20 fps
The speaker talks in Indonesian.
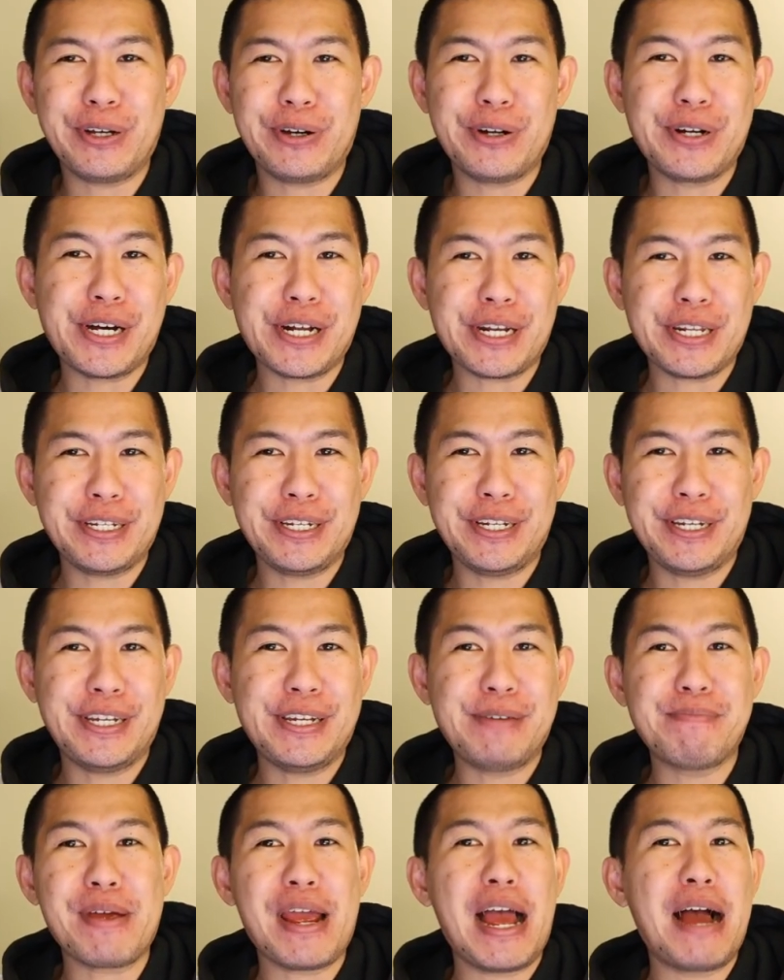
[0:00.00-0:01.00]
nih kalau dengerin ini
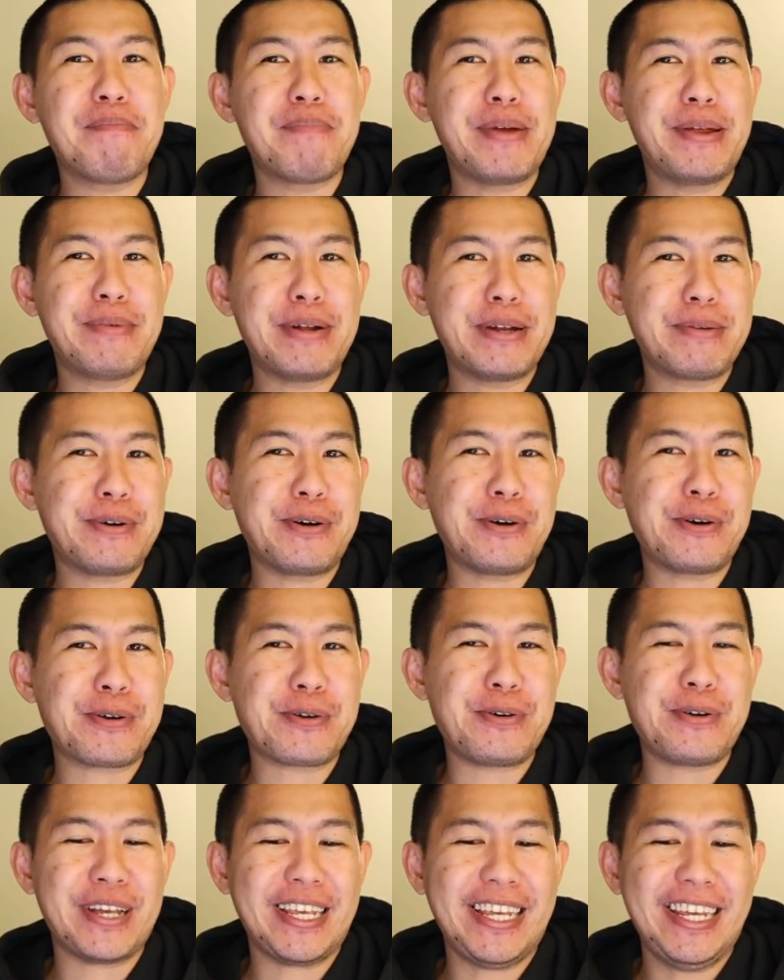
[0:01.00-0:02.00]
di PHP ini sama
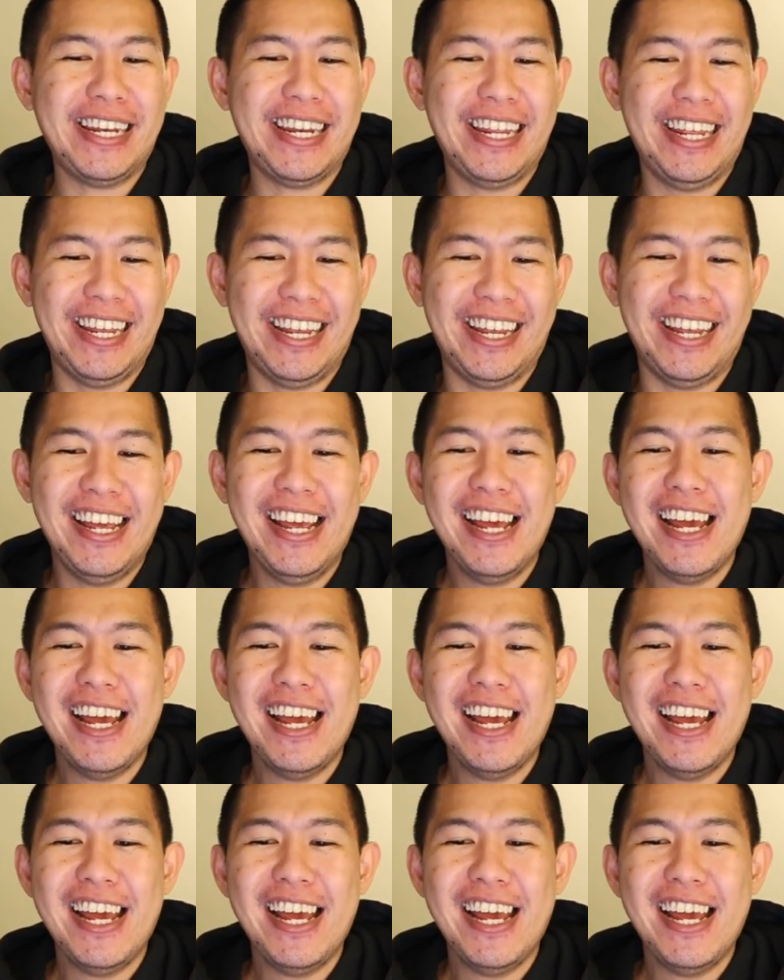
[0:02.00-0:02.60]
Koroki nih